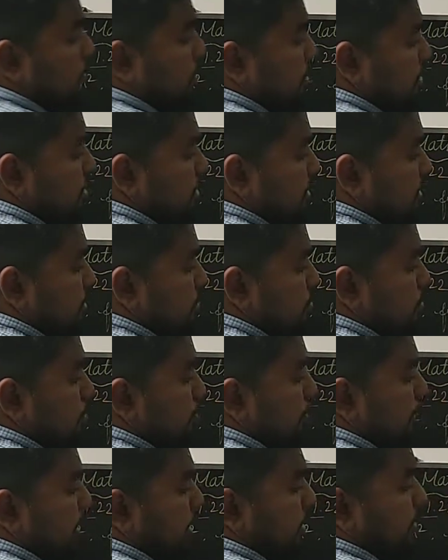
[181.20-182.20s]
ஒன்ஸ் டென்ஸ் ஒரு
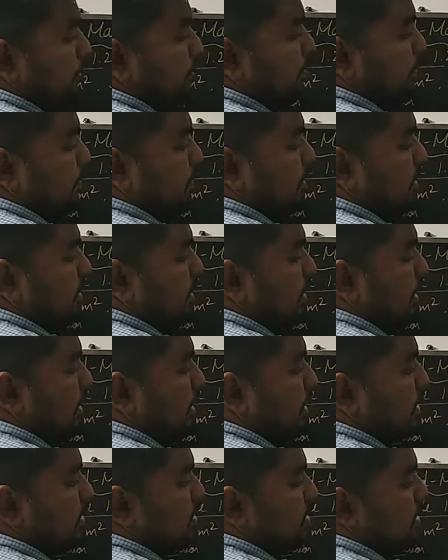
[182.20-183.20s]
பேர்
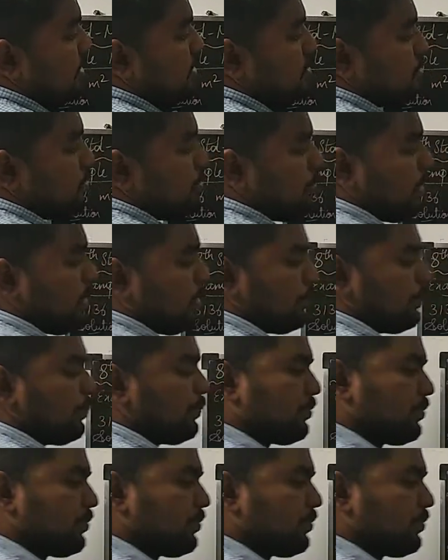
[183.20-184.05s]
ஹண்ட்ரட் டென்ஸ் ஒரு பேர்